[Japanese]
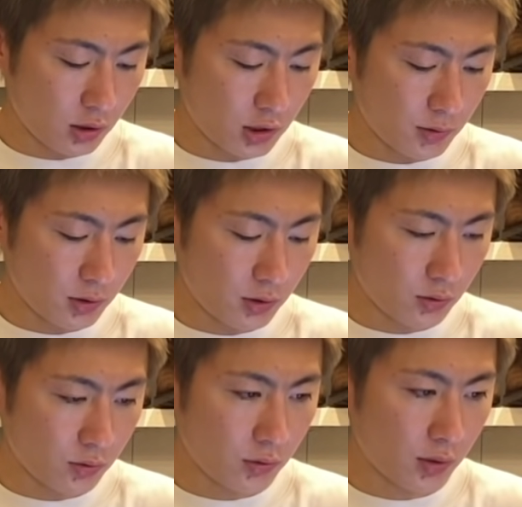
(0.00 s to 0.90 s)
ちのと
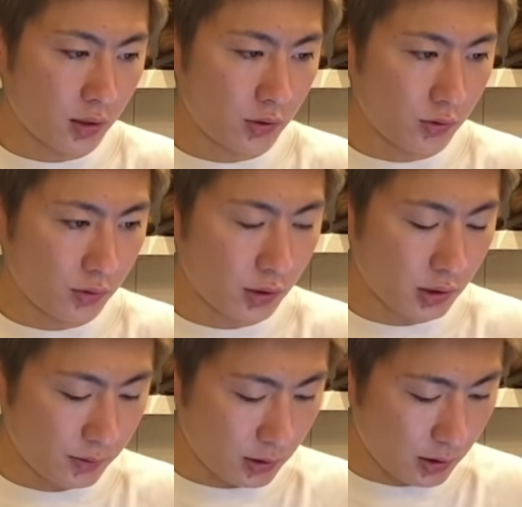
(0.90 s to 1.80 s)
これはうちのお客
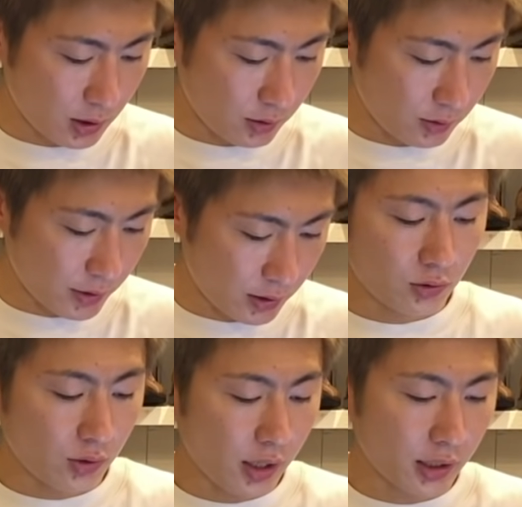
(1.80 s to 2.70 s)
様ですね。これは、
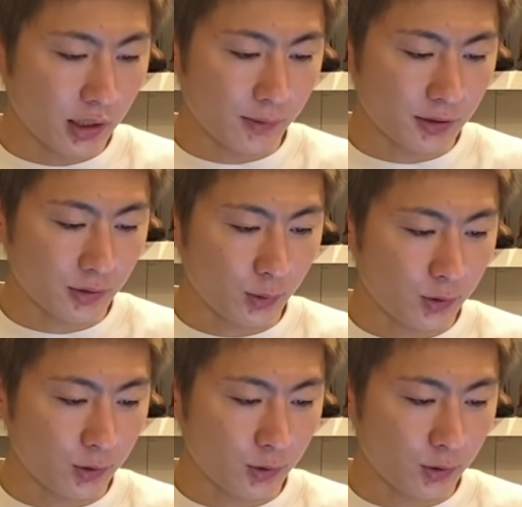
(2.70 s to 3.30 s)
これ張り替えてます、これも。